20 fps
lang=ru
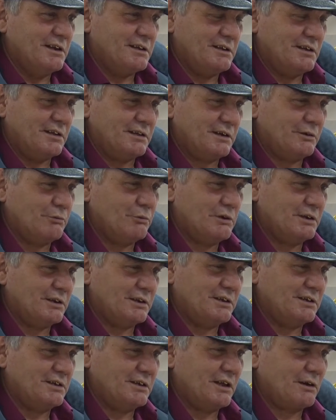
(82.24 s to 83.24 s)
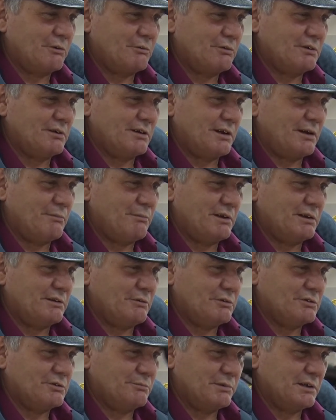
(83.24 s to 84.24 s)
не алкоголик и не наркоман, а
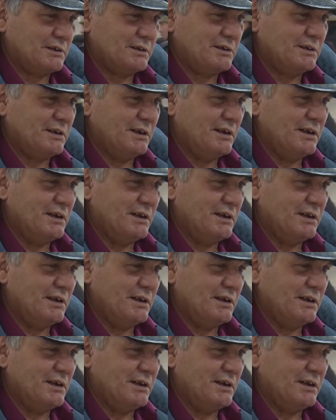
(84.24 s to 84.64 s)
должен платить?